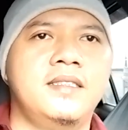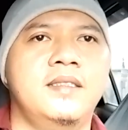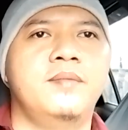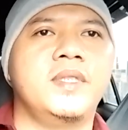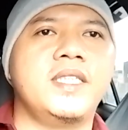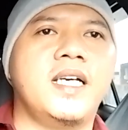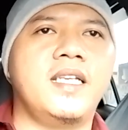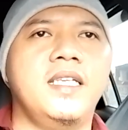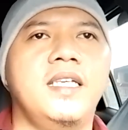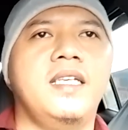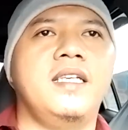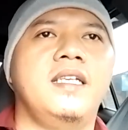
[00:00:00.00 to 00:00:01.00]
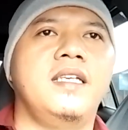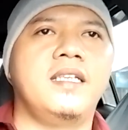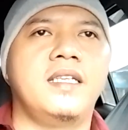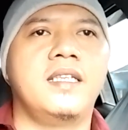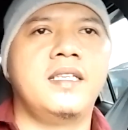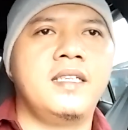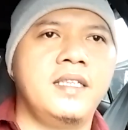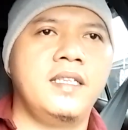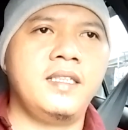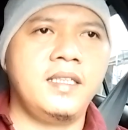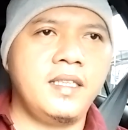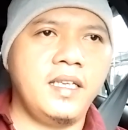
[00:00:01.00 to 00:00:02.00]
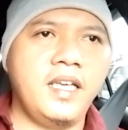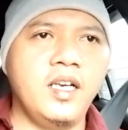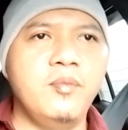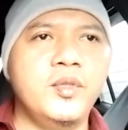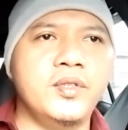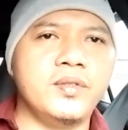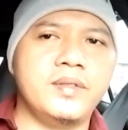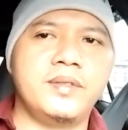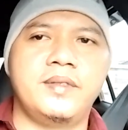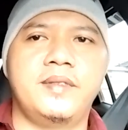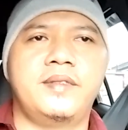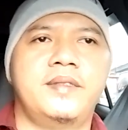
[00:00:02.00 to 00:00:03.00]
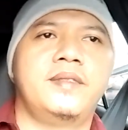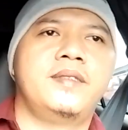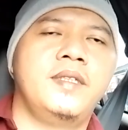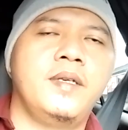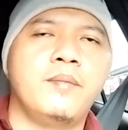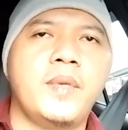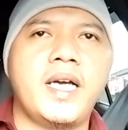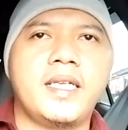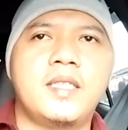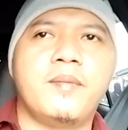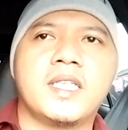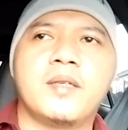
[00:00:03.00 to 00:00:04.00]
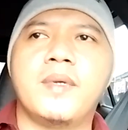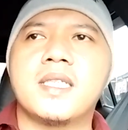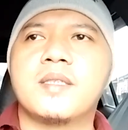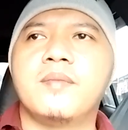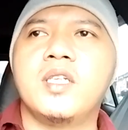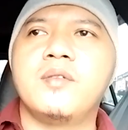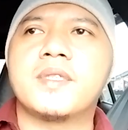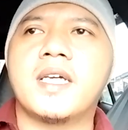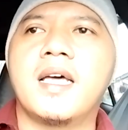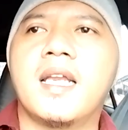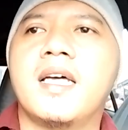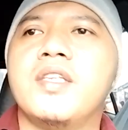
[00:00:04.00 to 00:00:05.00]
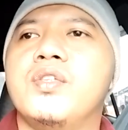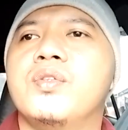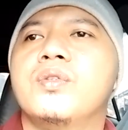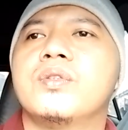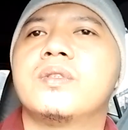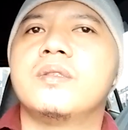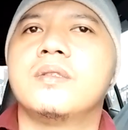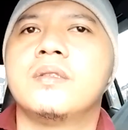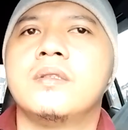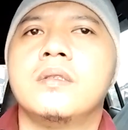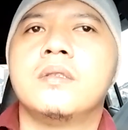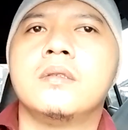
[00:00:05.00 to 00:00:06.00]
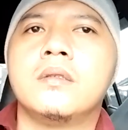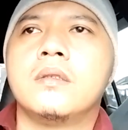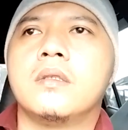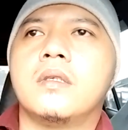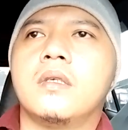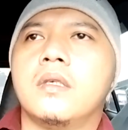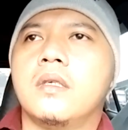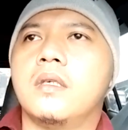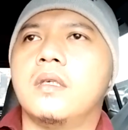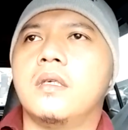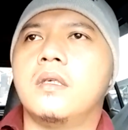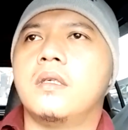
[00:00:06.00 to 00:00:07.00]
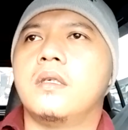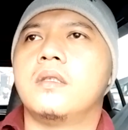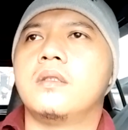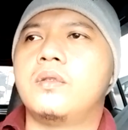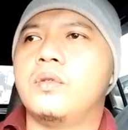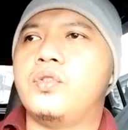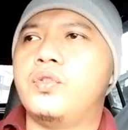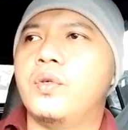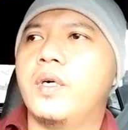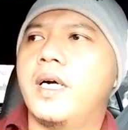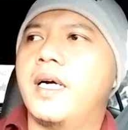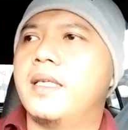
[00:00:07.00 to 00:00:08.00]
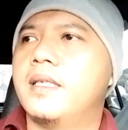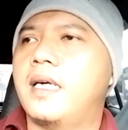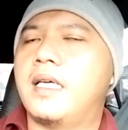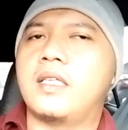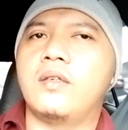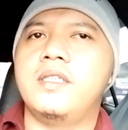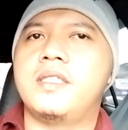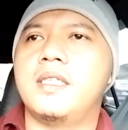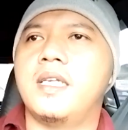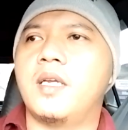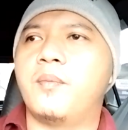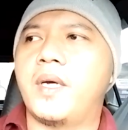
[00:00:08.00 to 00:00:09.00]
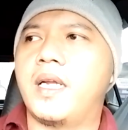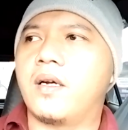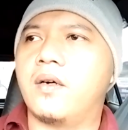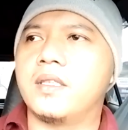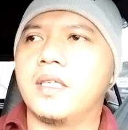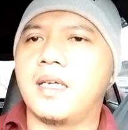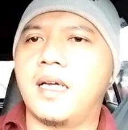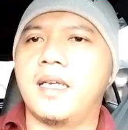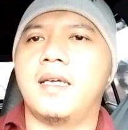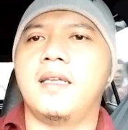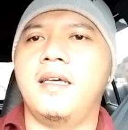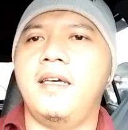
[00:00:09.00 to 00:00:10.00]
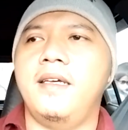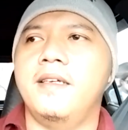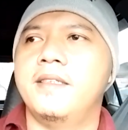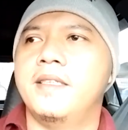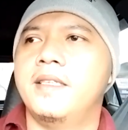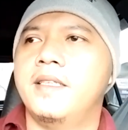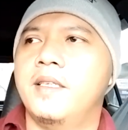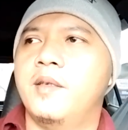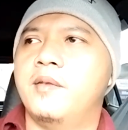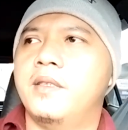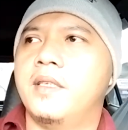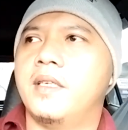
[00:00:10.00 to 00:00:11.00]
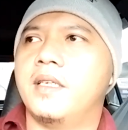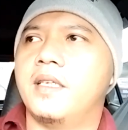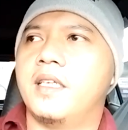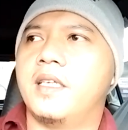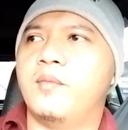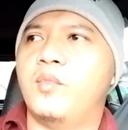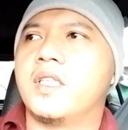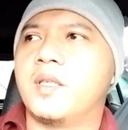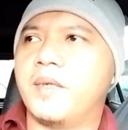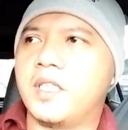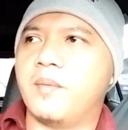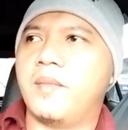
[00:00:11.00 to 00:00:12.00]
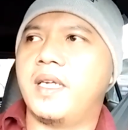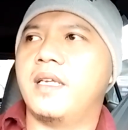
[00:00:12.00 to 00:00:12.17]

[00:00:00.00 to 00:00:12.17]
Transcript: menjadi ilmu baik teman-teman sebelum saya lanjut e, tujuan atau isi daripada konten kali ini uh, buat teman-teman